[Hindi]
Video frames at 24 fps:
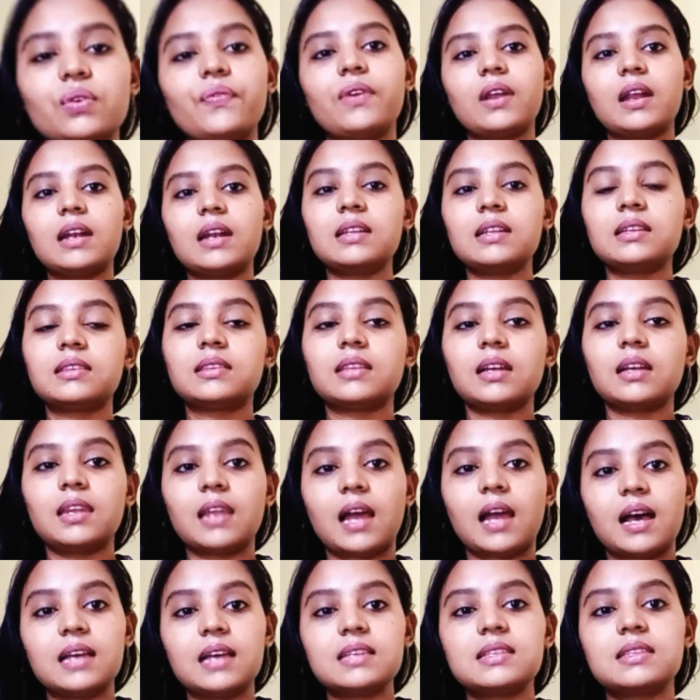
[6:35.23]
फ्रेंड द
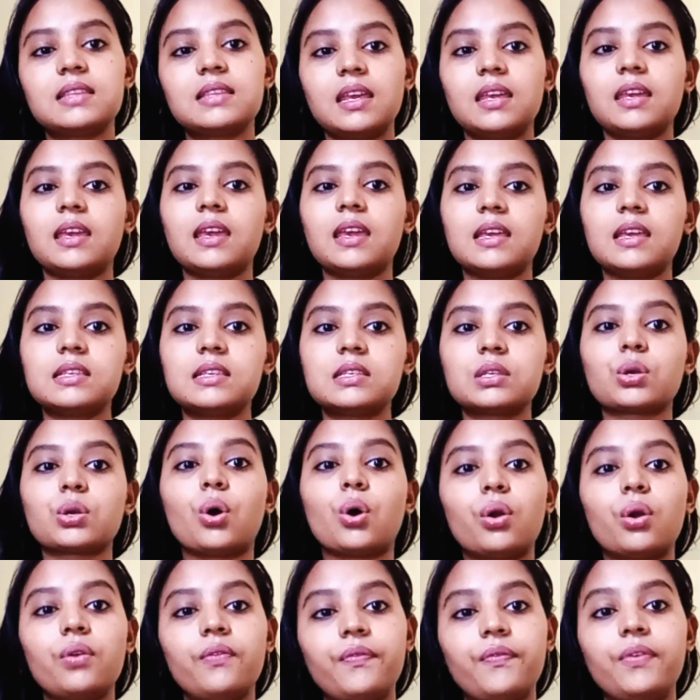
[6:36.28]
लास्ट थिंग इज
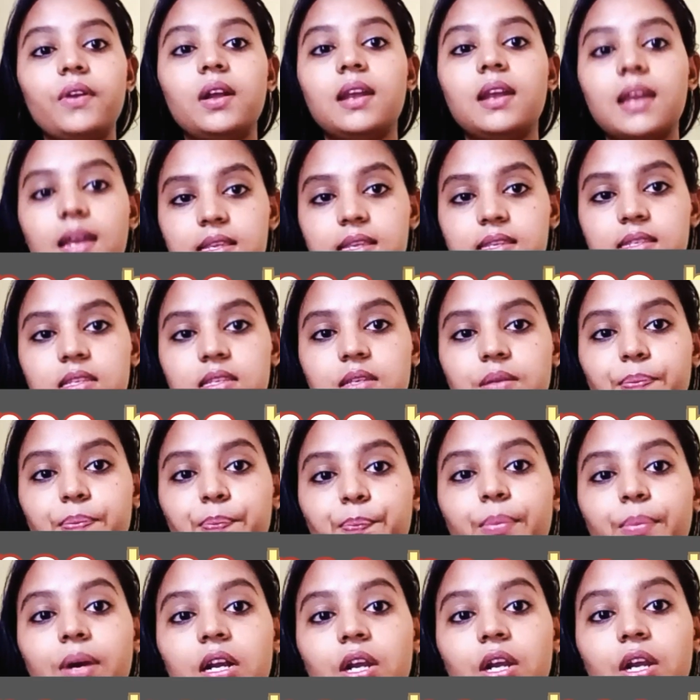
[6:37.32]
कॉन्फिडेंस
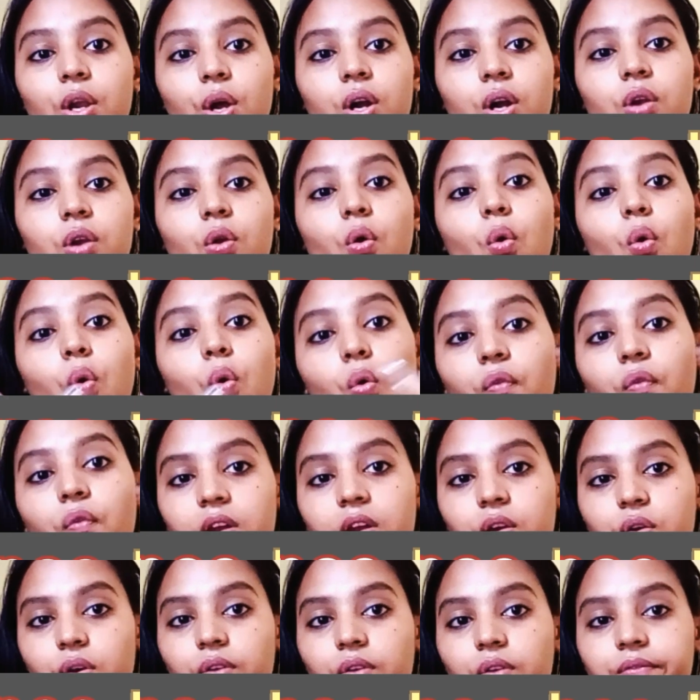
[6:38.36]
बट नॉट
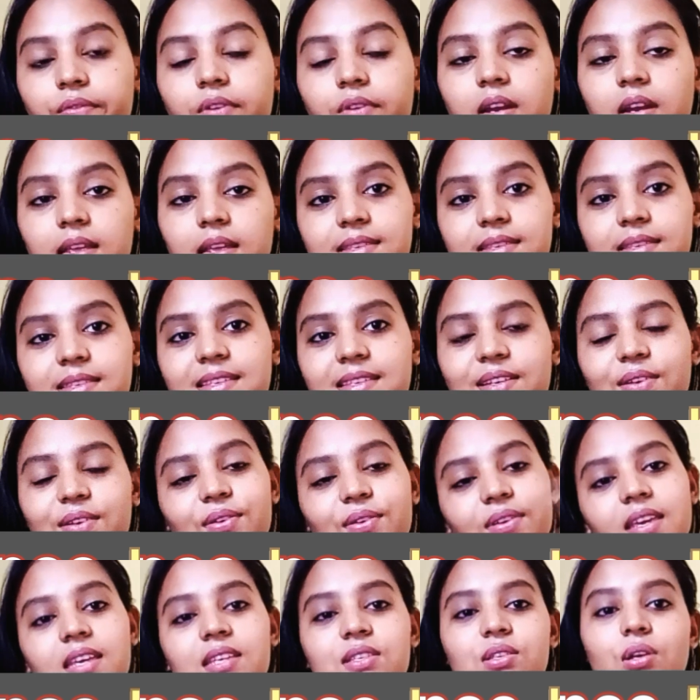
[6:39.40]
ओवर कॉन्फिडेंस
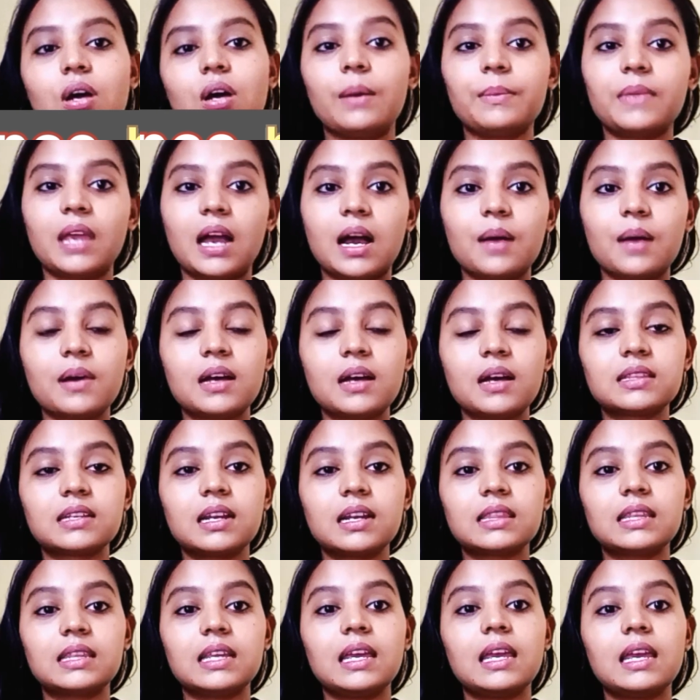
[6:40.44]
ओके सो हम यहाँ बात
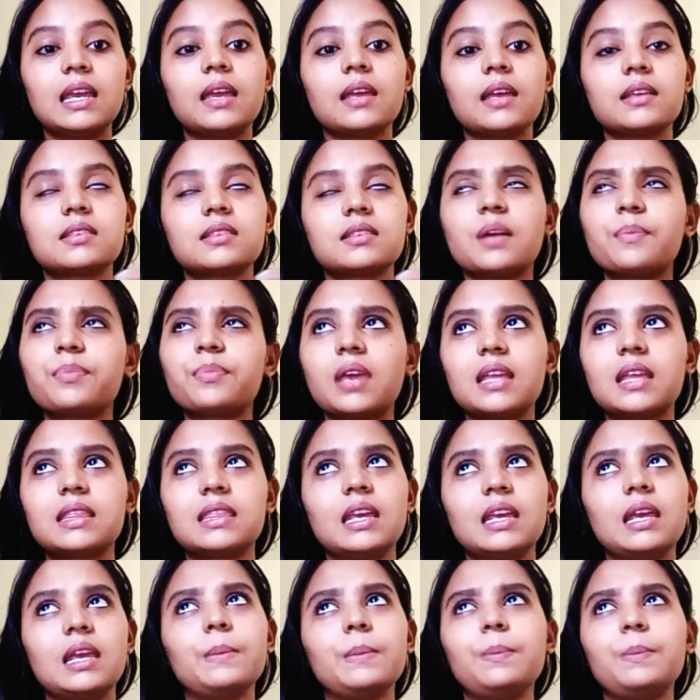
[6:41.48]
करते हैं सब
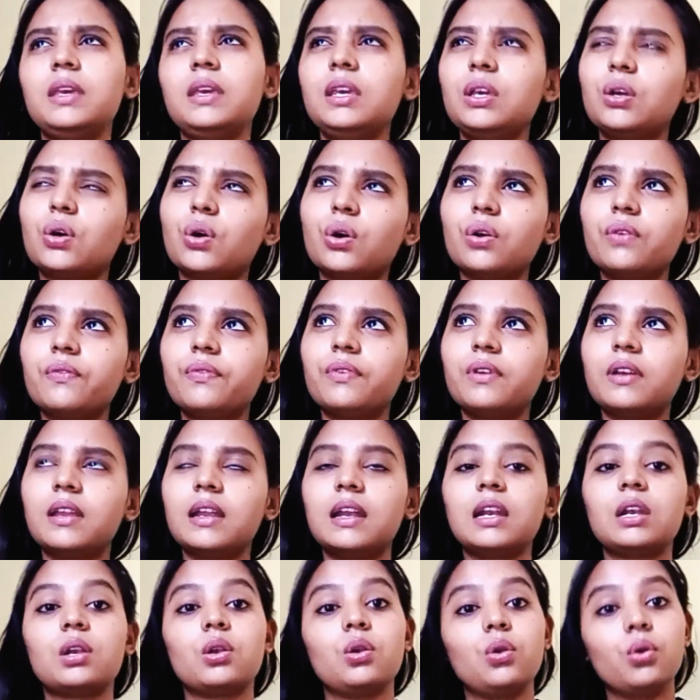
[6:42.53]
कहते हैं बी
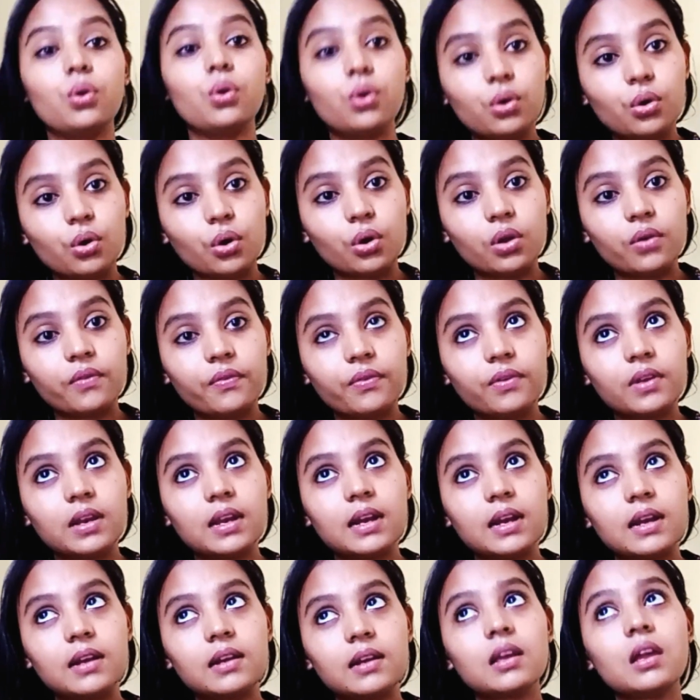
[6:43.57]
कॉन्फिडेंट लुक
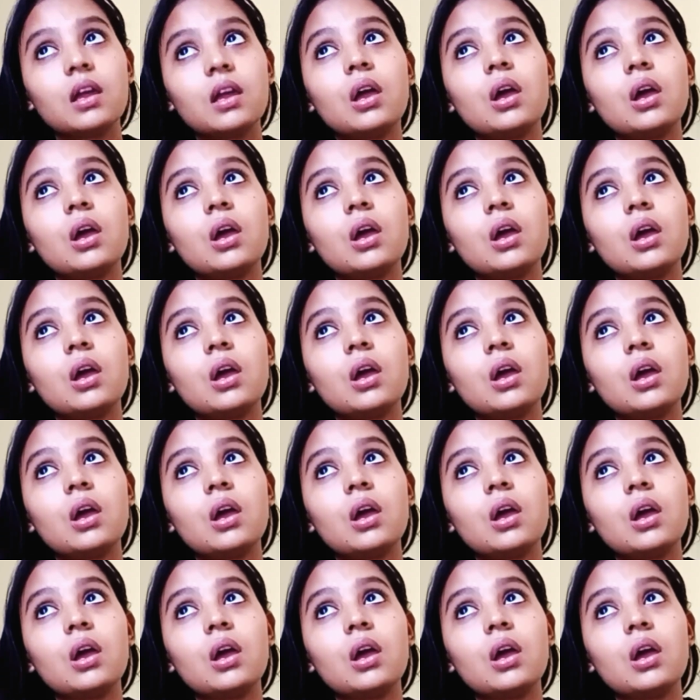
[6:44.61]
कॉन्फिडेंट